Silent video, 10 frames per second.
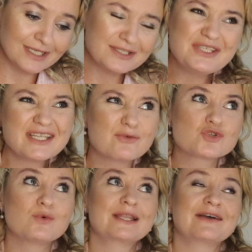nie
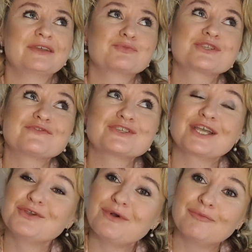nauczyła nawet,
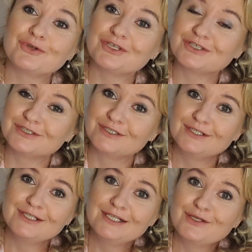przyzwyczaiła moich... Y,
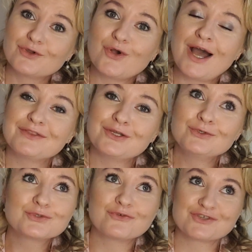kochanych
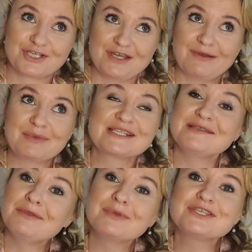ludków, że chciałabym z
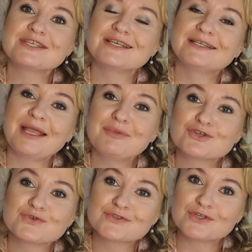nimi być na
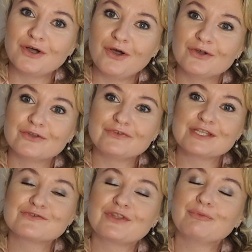bieżąco,
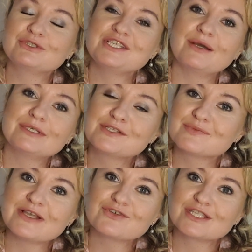więc w te poniedziałki są
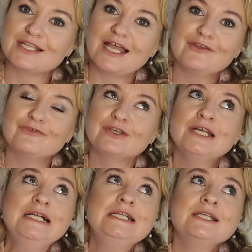zawsze te live'y.
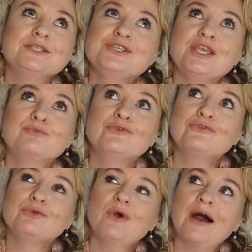Dzisiaj
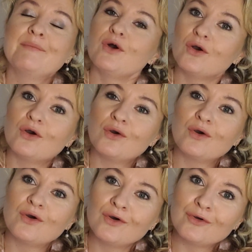mówiłam
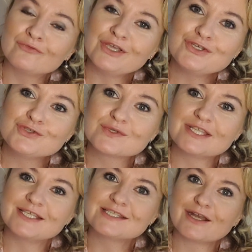o wyjściu z
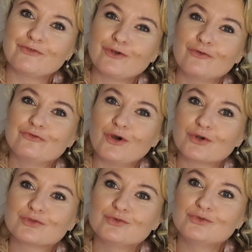tej strefy
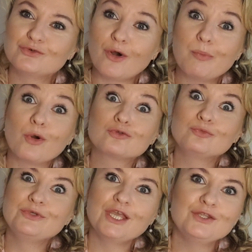komfortu, o
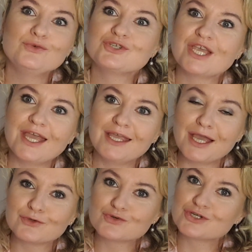polubieniu się,
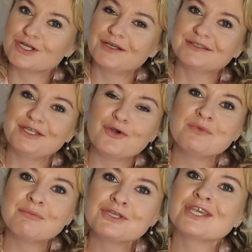jak już e, nie
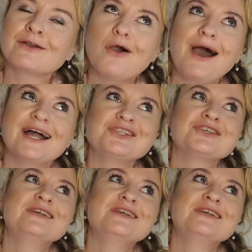umiemy się kochać,